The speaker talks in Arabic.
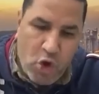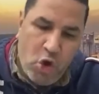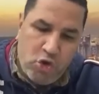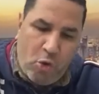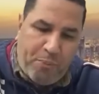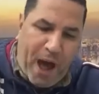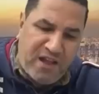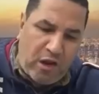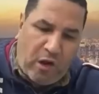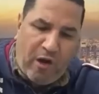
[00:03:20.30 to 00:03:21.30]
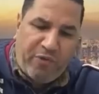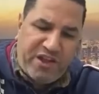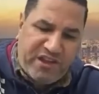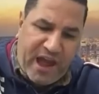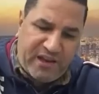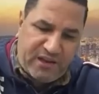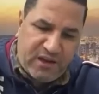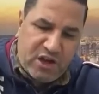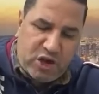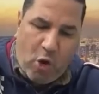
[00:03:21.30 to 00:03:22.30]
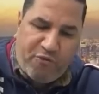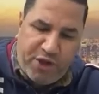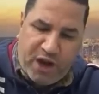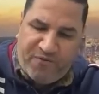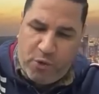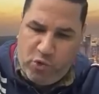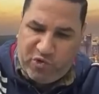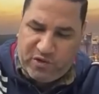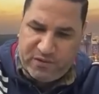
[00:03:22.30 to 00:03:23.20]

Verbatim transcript: يبقى ادي الخط الثاني توفير الفلوس